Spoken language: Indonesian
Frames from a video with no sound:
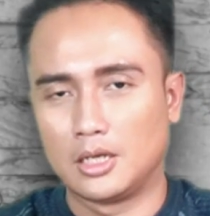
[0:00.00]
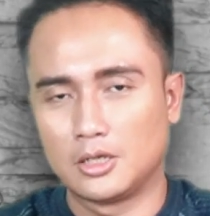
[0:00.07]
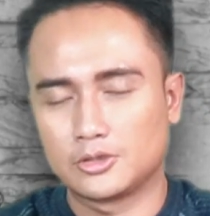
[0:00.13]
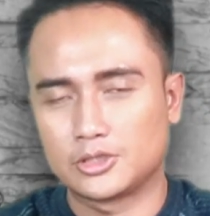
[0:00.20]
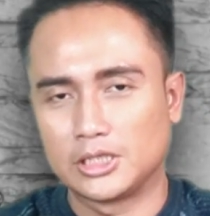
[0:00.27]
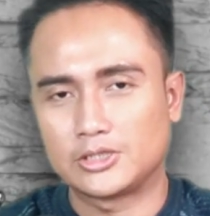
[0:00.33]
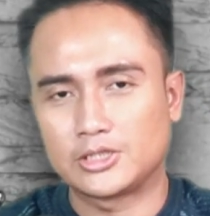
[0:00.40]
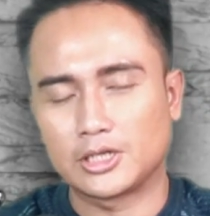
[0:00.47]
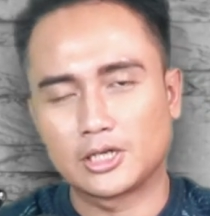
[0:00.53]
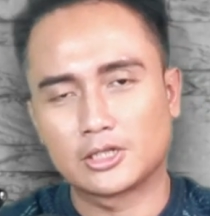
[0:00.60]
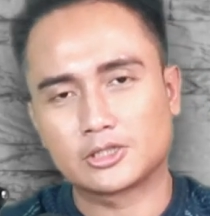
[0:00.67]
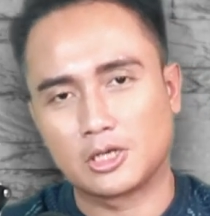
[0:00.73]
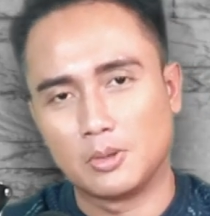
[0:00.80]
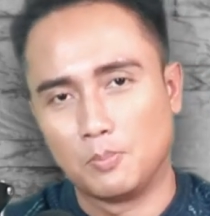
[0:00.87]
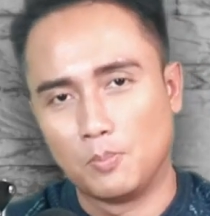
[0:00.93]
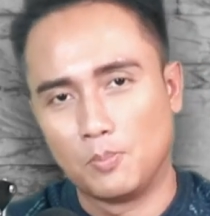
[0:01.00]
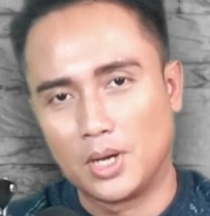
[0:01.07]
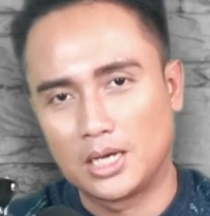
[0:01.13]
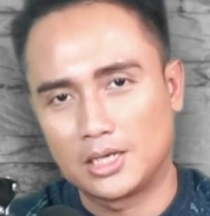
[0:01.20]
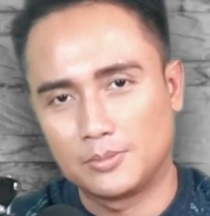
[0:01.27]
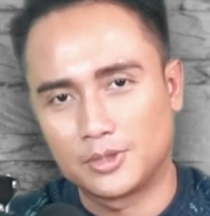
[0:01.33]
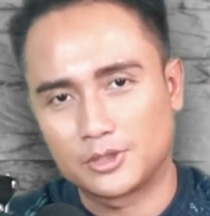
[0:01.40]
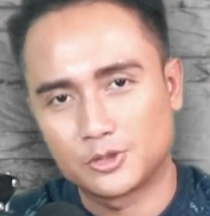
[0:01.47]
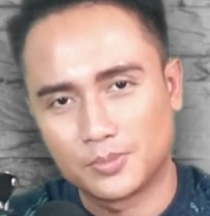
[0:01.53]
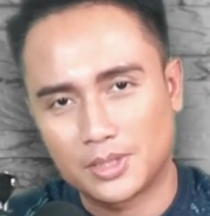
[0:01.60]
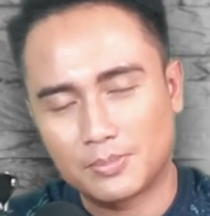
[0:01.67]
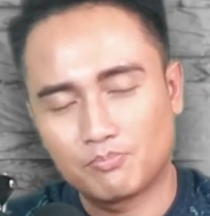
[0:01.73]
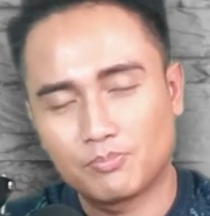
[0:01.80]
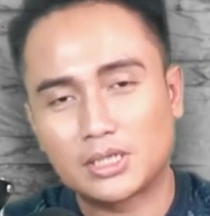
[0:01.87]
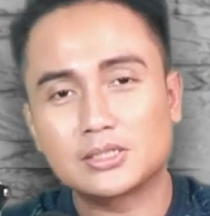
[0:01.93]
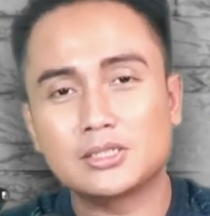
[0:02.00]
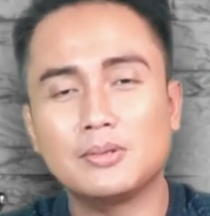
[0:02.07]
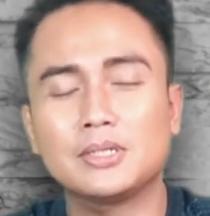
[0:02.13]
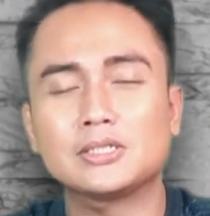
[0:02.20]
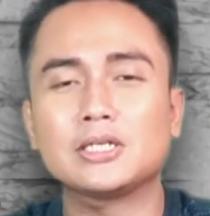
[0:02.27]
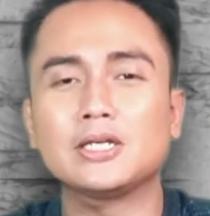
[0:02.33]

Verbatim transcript: Halo Seekers, kembali berjumpa bersama